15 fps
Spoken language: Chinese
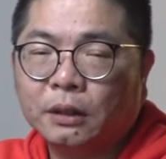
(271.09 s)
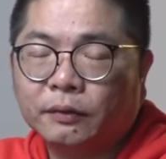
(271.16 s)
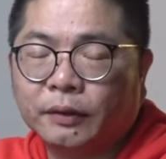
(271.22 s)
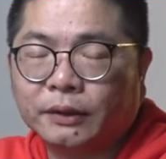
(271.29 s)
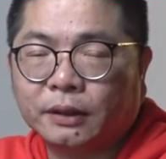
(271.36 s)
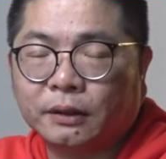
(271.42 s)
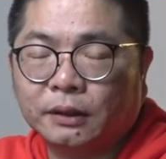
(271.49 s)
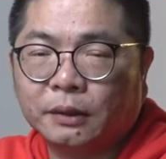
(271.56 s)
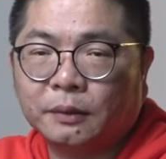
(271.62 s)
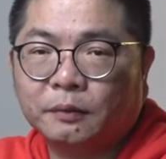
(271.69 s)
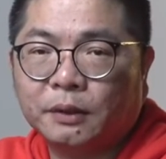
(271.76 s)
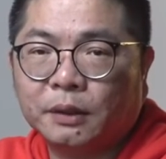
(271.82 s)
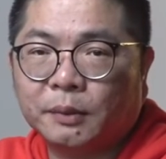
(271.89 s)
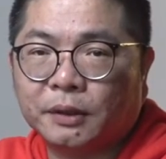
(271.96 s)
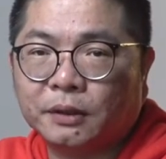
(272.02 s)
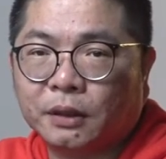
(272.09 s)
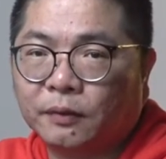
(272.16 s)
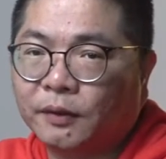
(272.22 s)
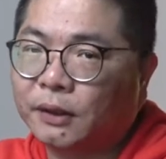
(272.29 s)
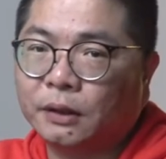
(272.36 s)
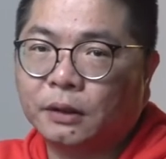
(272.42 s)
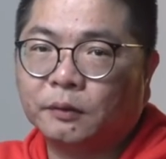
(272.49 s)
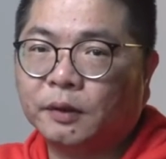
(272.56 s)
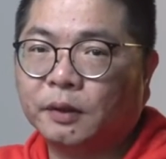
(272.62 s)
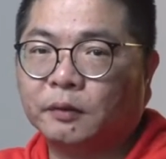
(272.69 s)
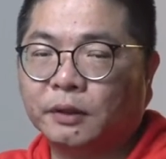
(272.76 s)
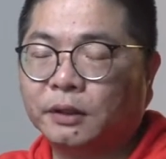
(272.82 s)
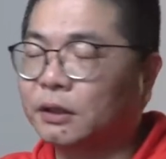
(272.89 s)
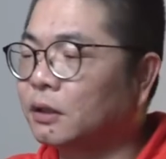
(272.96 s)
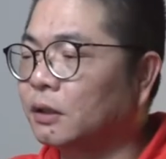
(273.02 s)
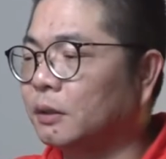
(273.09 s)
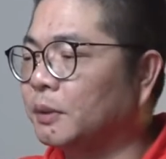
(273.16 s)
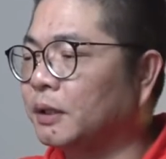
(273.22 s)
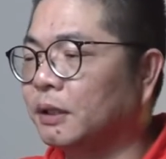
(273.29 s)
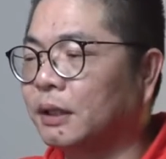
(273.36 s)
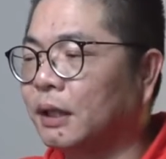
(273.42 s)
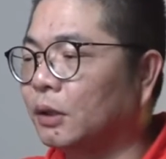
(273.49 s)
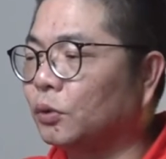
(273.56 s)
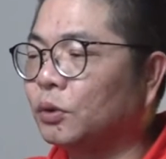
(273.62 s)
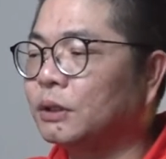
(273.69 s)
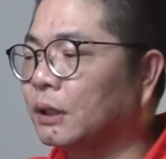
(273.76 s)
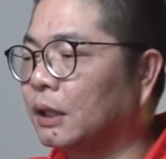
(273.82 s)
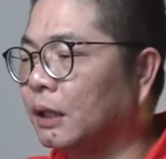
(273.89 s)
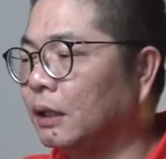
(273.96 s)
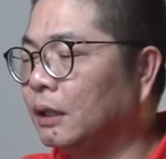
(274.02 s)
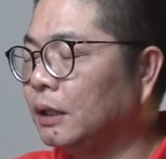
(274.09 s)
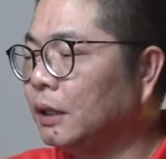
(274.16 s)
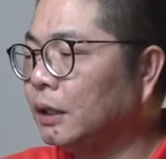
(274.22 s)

放在页页面上，放在那文文章上，你们可以看对着看。